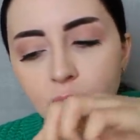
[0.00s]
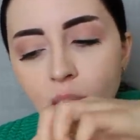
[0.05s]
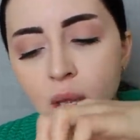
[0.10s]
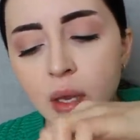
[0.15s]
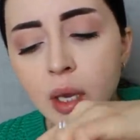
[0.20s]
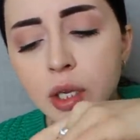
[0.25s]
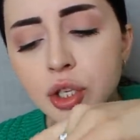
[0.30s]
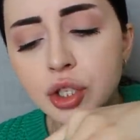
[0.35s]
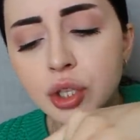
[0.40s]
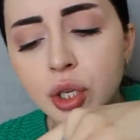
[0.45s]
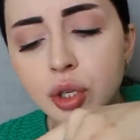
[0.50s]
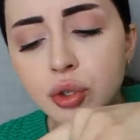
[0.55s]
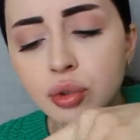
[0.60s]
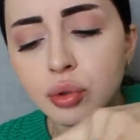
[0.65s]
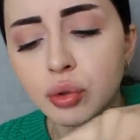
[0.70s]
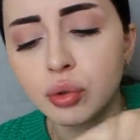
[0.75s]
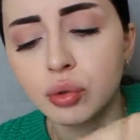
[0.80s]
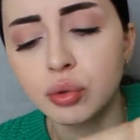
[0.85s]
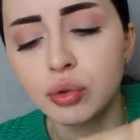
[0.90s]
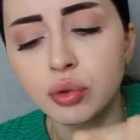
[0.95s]
Я считаю,
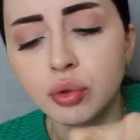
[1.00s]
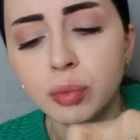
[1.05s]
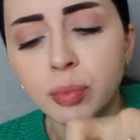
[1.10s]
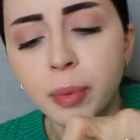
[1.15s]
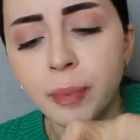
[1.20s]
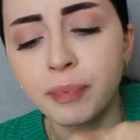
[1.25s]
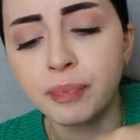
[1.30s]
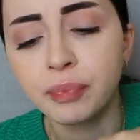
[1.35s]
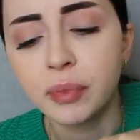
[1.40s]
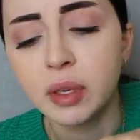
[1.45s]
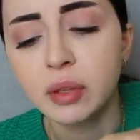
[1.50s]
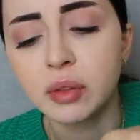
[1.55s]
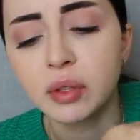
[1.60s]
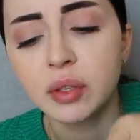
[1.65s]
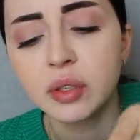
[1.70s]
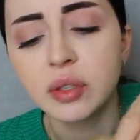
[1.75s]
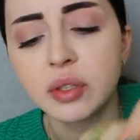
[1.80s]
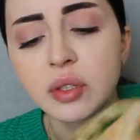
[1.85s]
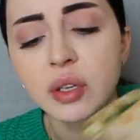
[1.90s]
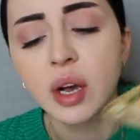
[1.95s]
что YouTube это
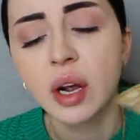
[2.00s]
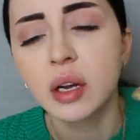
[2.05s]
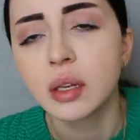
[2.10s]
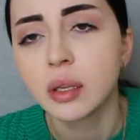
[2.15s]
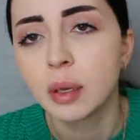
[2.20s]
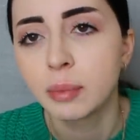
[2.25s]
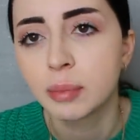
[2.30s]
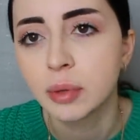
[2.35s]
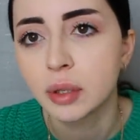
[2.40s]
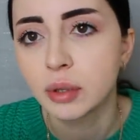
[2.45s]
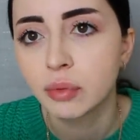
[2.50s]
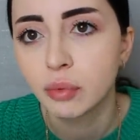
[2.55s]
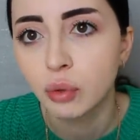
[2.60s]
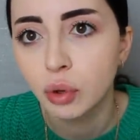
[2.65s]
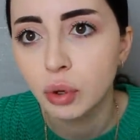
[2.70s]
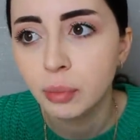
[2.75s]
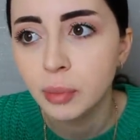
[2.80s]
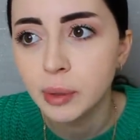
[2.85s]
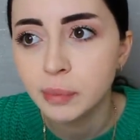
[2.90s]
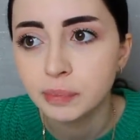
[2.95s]
идеальная
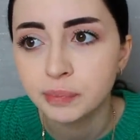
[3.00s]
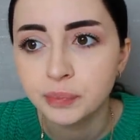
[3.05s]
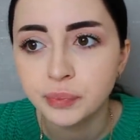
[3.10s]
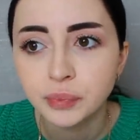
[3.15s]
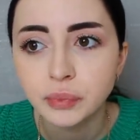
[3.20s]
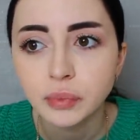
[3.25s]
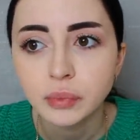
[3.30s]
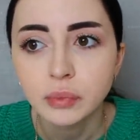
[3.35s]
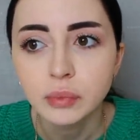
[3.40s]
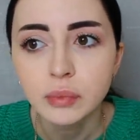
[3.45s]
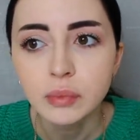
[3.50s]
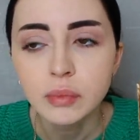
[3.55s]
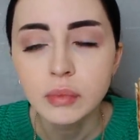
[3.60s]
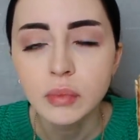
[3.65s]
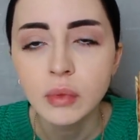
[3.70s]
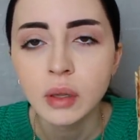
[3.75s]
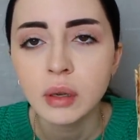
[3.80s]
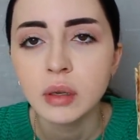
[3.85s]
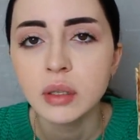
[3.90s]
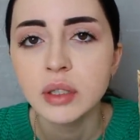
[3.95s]
платформа,
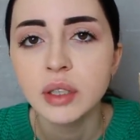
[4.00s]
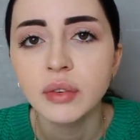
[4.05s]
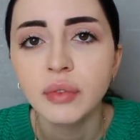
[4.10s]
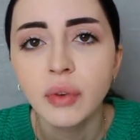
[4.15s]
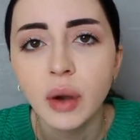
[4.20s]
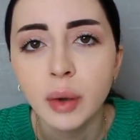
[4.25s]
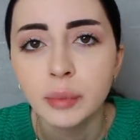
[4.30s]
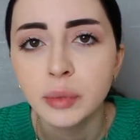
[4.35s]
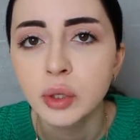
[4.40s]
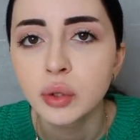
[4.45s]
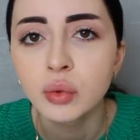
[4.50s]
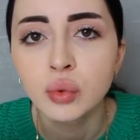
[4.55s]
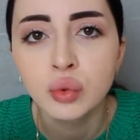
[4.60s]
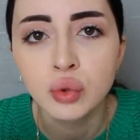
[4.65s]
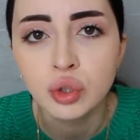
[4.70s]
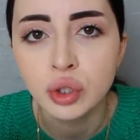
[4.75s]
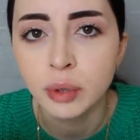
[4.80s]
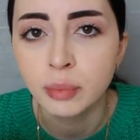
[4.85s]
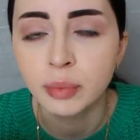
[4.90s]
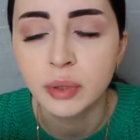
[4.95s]
где вам не
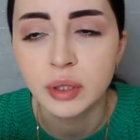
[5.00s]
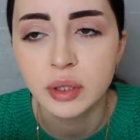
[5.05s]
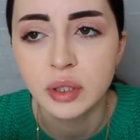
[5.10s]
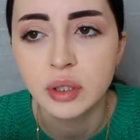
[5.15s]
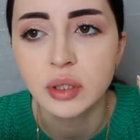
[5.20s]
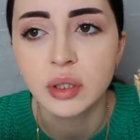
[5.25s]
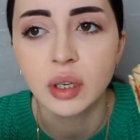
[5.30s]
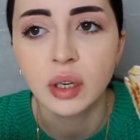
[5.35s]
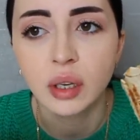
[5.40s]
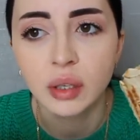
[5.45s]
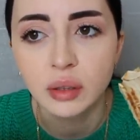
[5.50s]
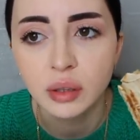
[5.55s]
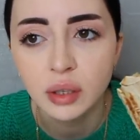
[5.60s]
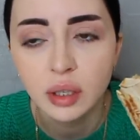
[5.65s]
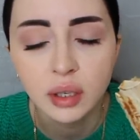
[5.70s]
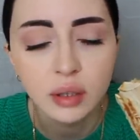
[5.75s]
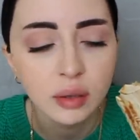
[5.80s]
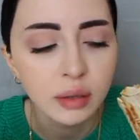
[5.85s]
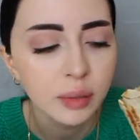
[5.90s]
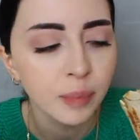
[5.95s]
нужно платить за
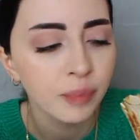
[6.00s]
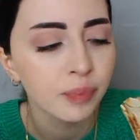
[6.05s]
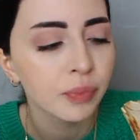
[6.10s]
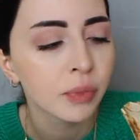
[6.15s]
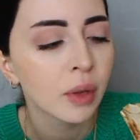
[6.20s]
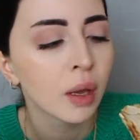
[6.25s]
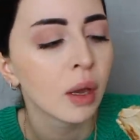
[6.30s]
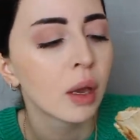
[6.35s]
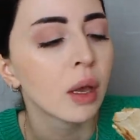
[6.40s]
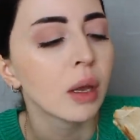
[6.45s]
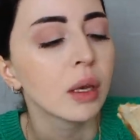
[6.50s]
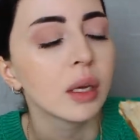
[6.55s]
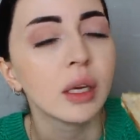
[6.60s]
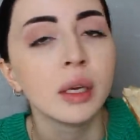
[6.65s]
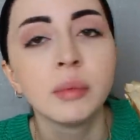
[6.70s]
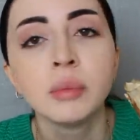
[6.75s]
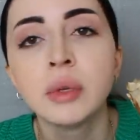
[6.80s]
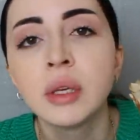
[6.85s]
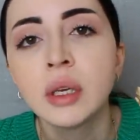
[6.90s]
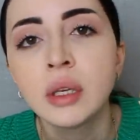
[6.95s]
контент, и
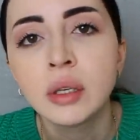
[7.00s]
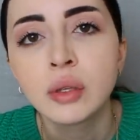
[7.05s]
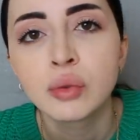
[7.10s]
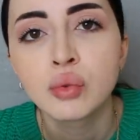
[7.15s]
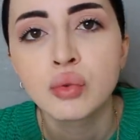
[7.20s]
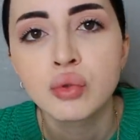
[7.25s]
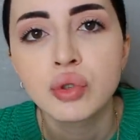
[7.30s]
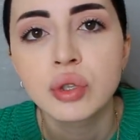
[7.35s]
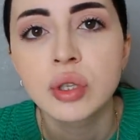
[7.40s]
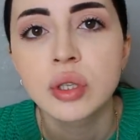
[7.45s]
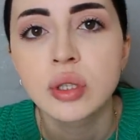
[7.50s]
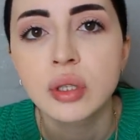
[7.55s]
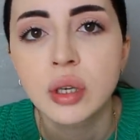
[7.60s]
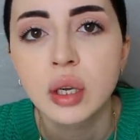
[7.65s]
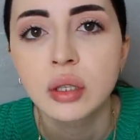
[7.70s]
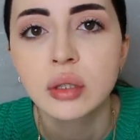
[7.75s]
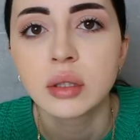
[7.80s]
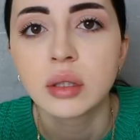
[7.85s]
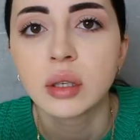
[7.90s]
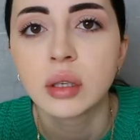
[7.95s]
мне не нужно
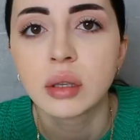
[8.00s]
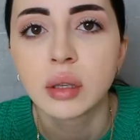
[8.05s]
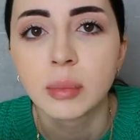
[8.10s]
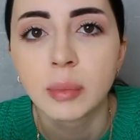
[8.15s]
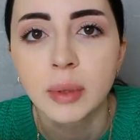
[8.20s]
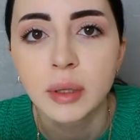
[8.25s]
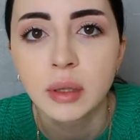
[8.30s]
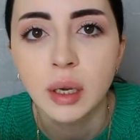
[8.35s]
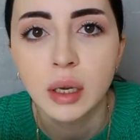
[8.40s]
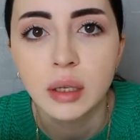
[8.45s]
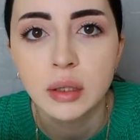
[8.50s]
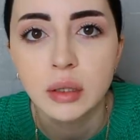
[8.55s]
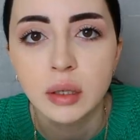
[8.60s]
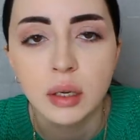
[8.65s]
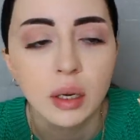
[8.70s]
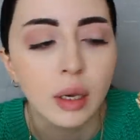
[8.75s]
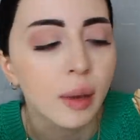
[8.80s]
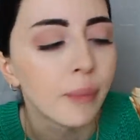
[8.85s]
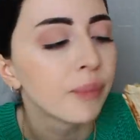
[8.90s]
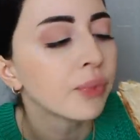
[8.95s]
искать
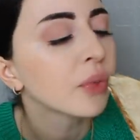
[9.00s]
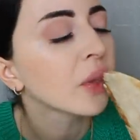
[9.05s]
рекламодателей.